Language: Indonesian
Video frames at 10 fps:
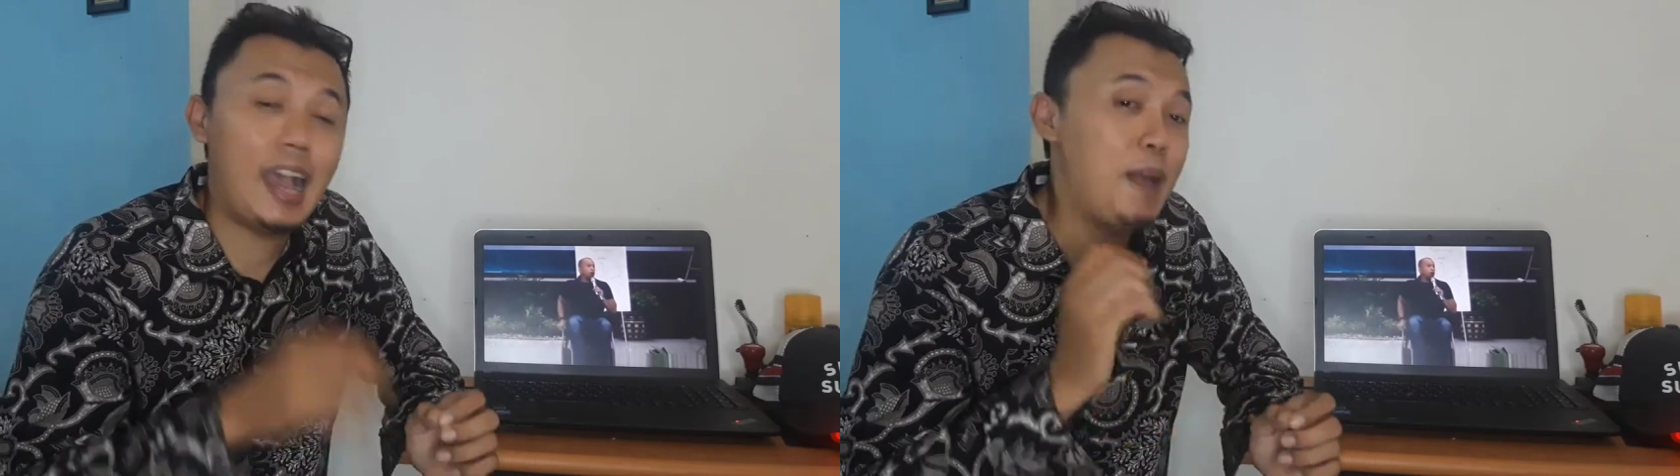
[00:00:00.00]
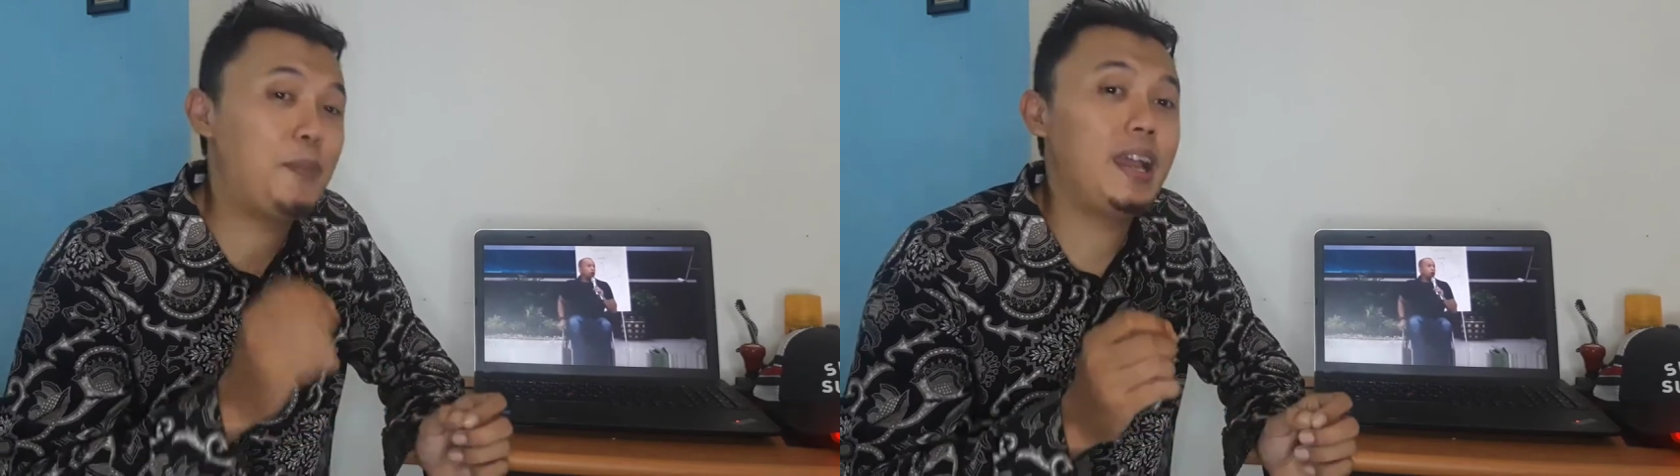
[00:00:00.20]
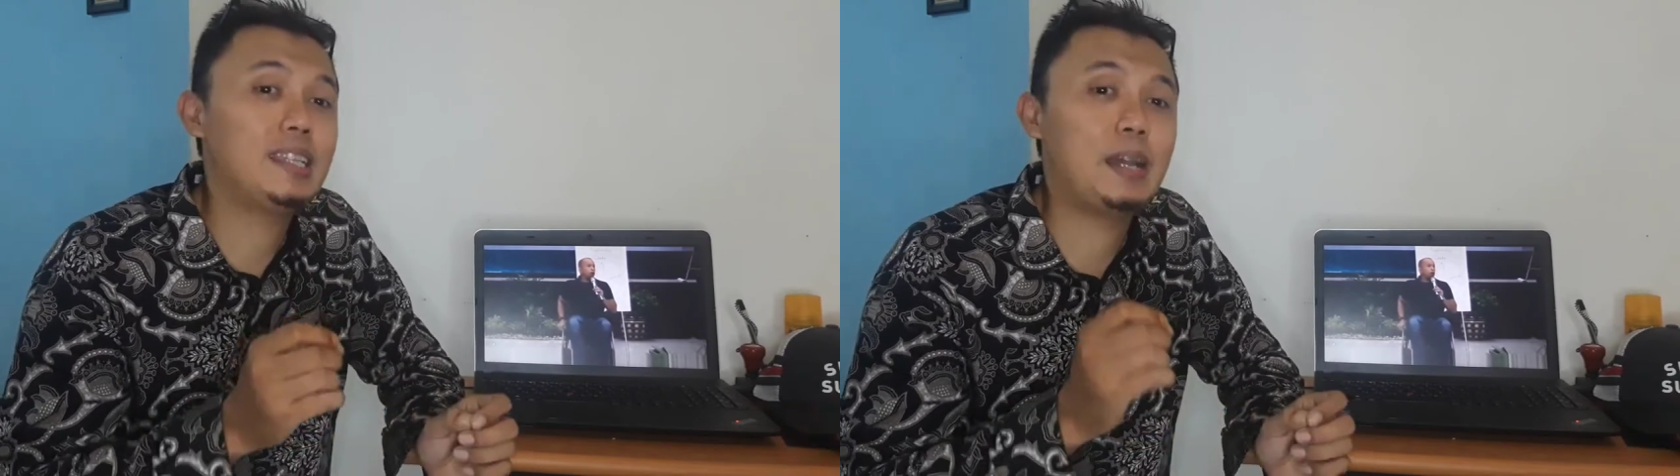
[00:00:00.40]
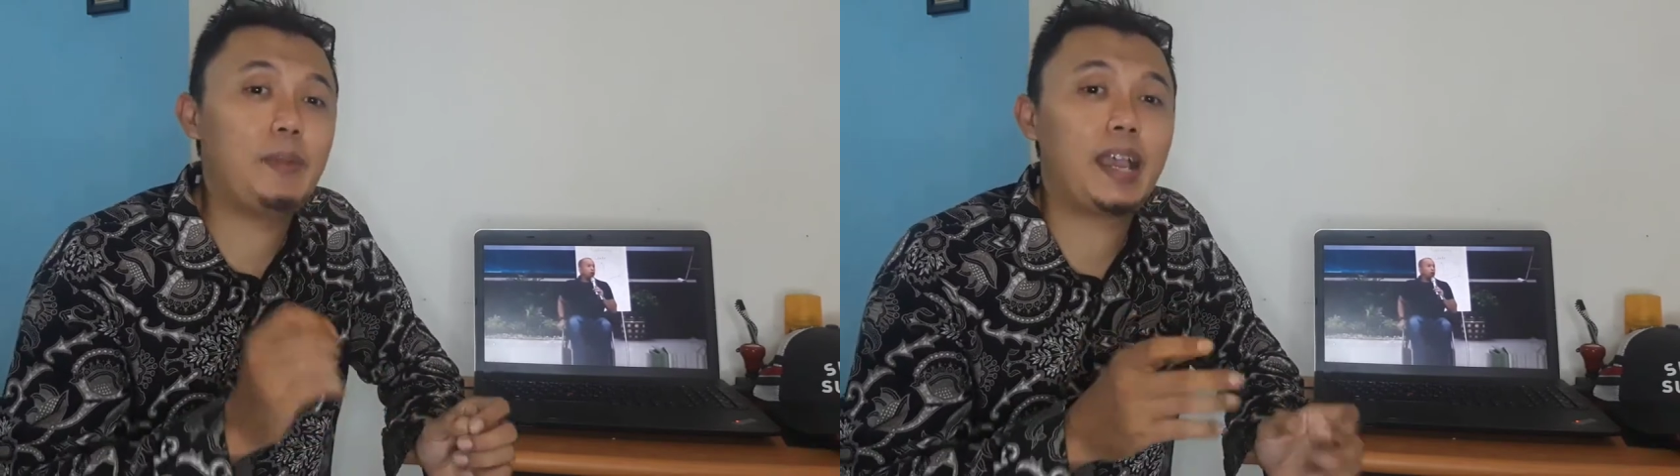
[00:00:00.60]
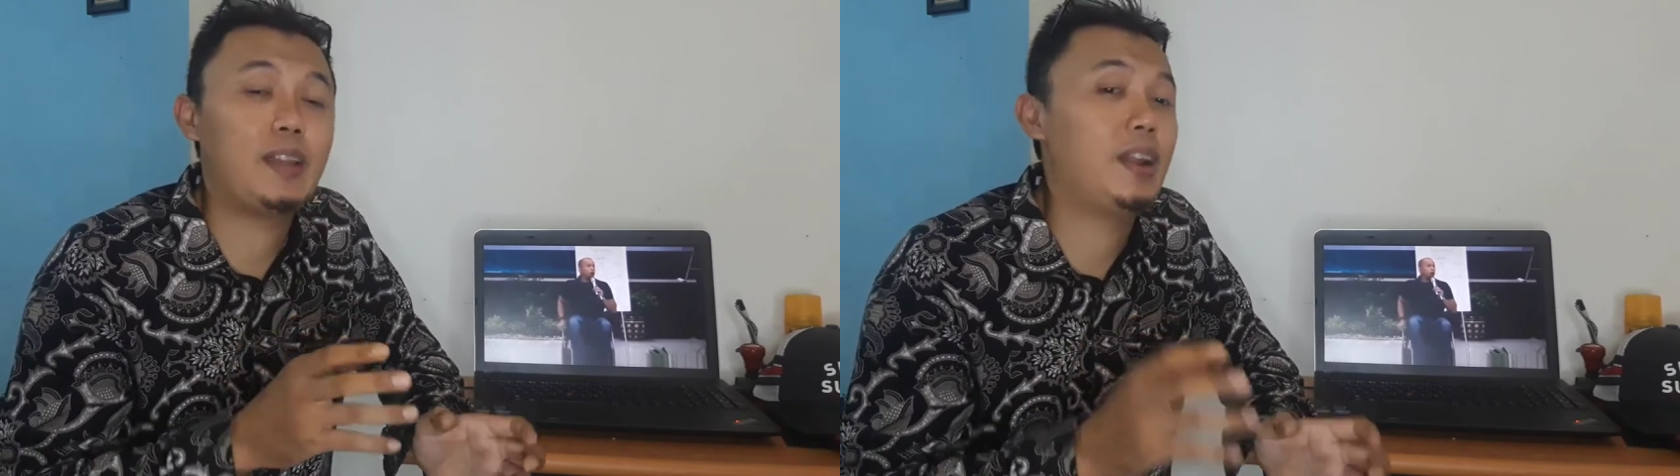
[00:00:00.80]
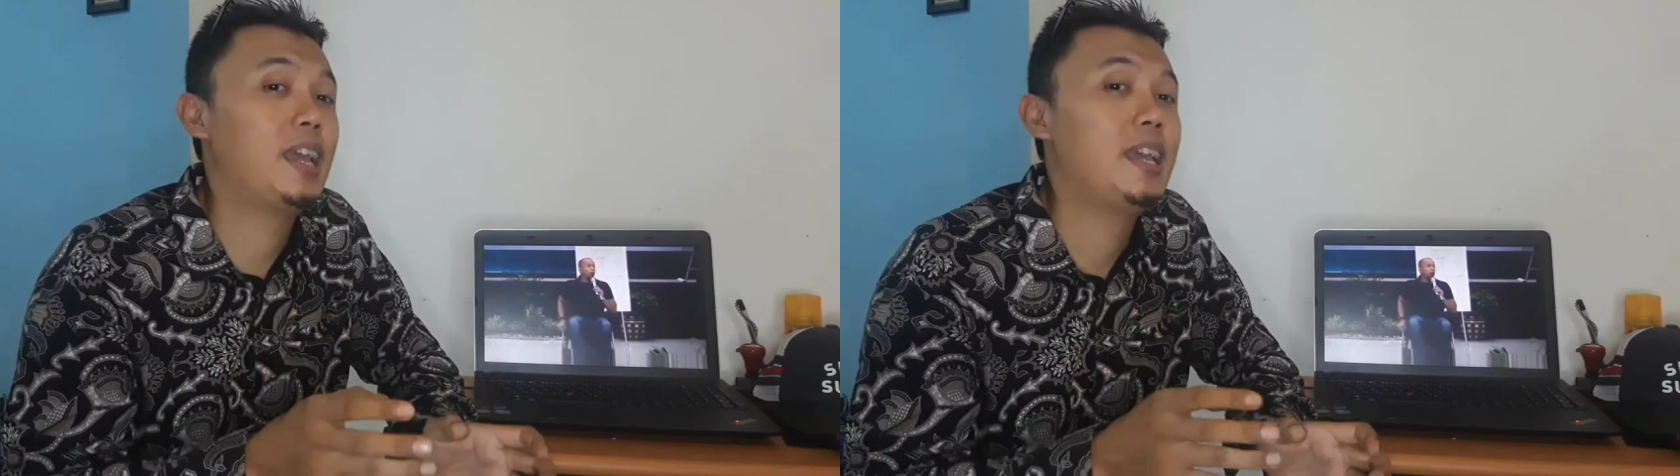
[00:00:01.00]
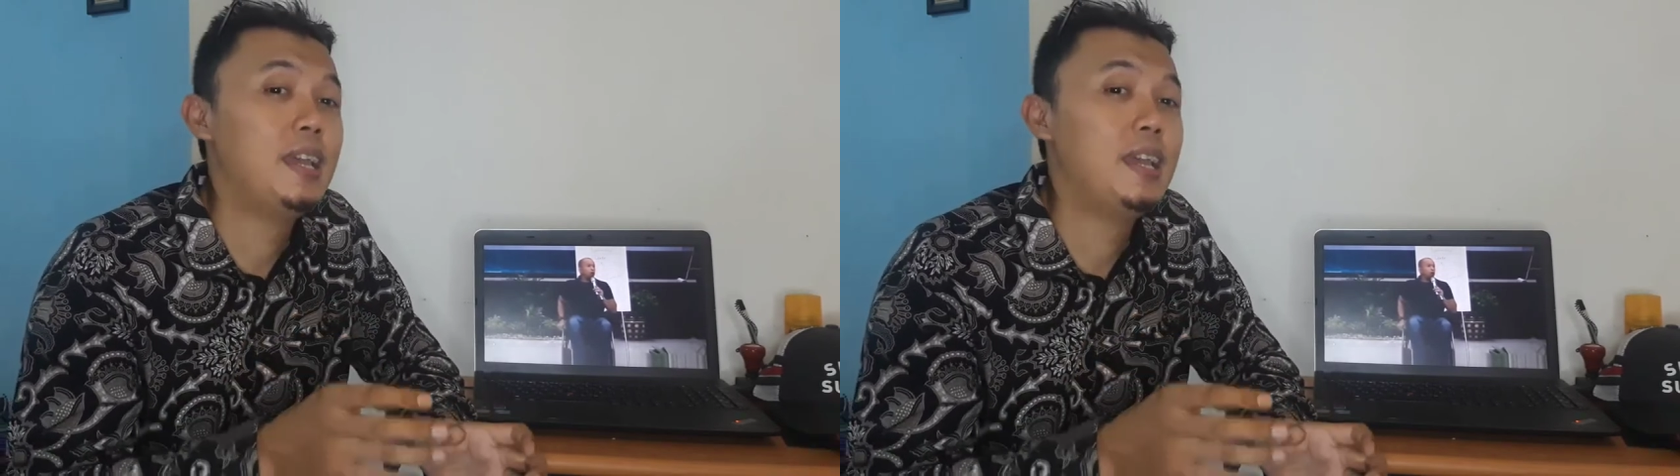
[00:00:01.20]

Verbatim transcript: apa yang disampaikan oleh